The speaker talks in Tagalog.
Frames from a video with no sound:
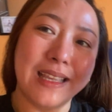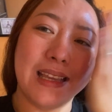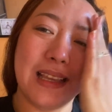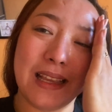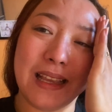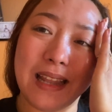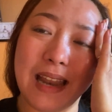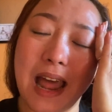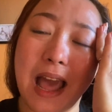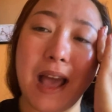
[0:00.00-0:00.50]

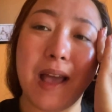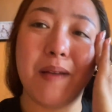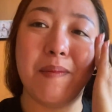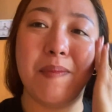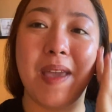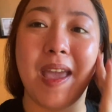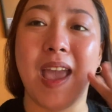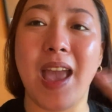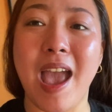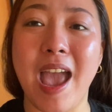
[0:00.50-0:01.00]

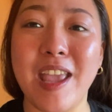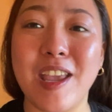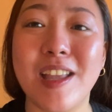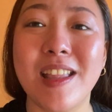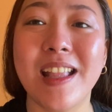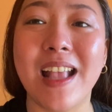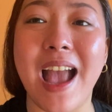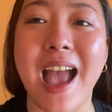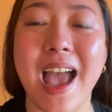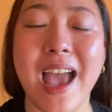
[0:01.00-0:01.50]
Grabe.
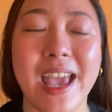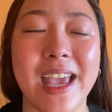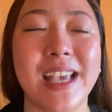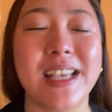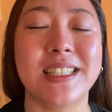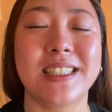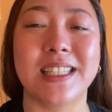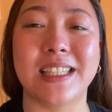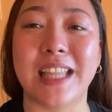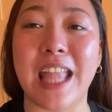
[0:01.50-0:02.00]
Ayan
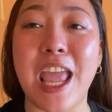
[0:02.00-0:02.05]
guys,